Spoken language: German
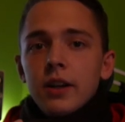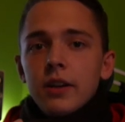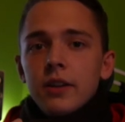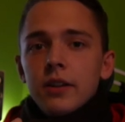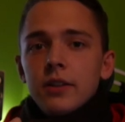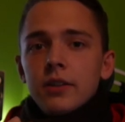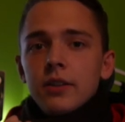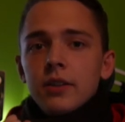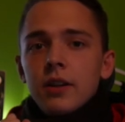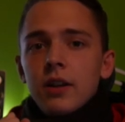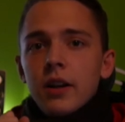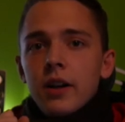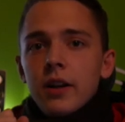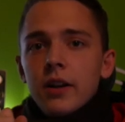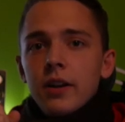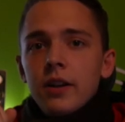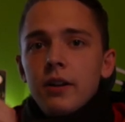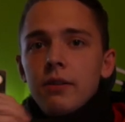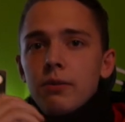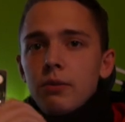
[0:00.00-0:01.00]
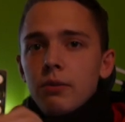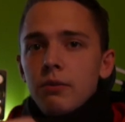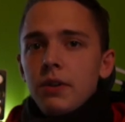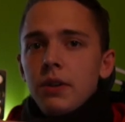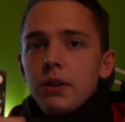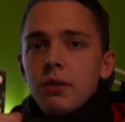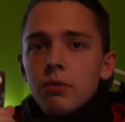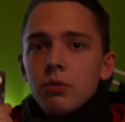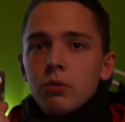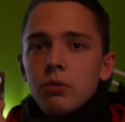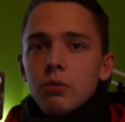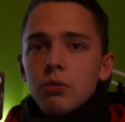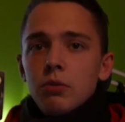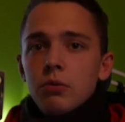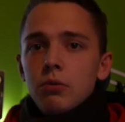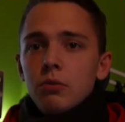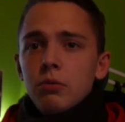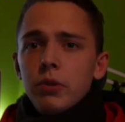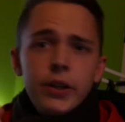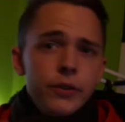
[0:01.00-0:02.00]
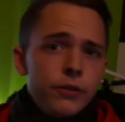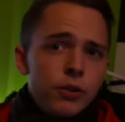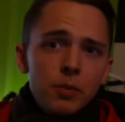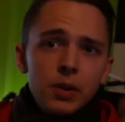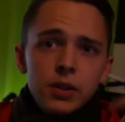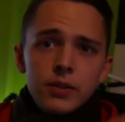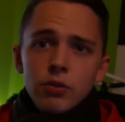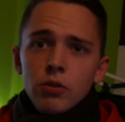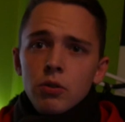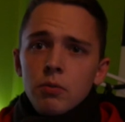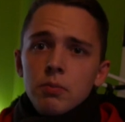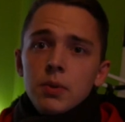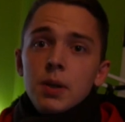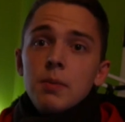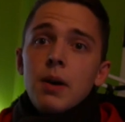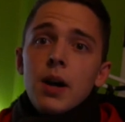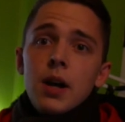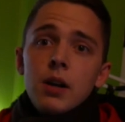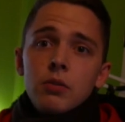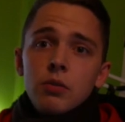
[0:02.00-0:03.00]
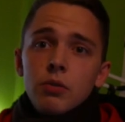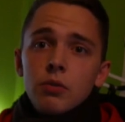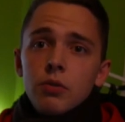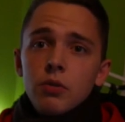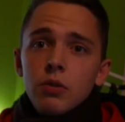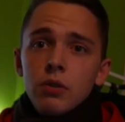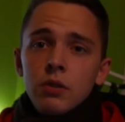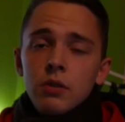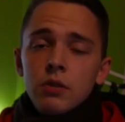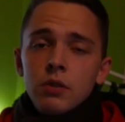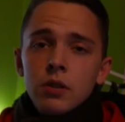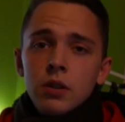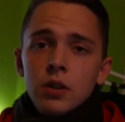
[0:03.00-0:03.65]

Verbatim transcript: hat das kleine Infovideo Informationen gebracht und so.